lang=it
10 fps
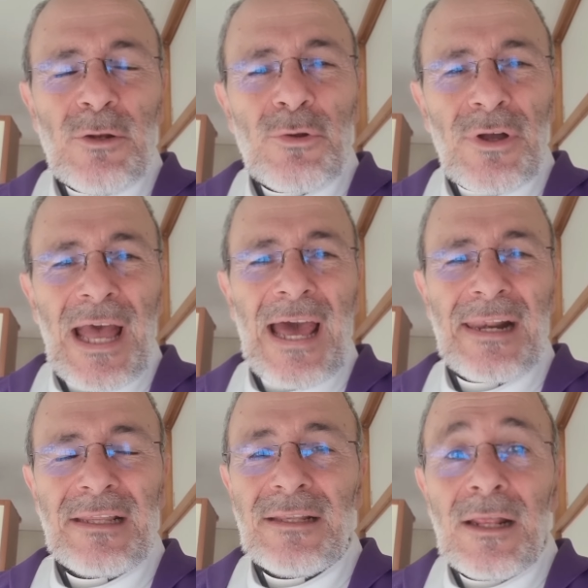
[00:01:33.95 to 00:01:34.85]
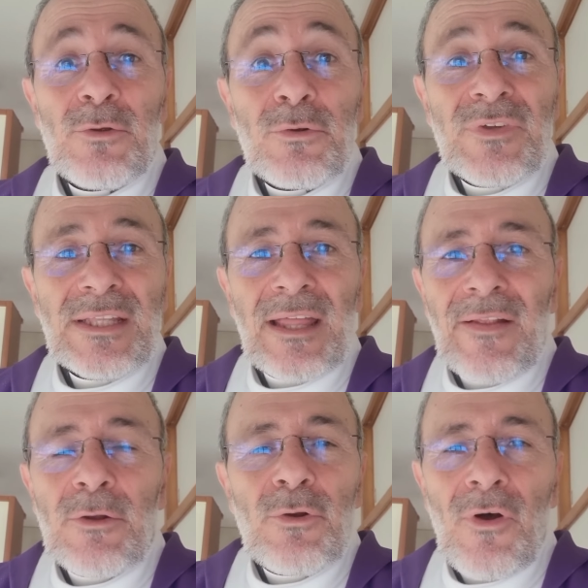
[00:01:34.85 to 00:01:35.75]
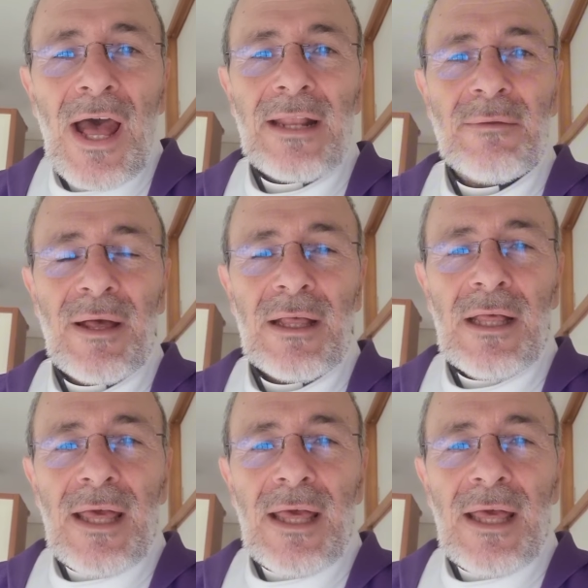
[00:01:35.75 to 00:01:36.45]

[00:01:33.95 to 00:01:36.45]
loro carni, della loro vita, della loro anima.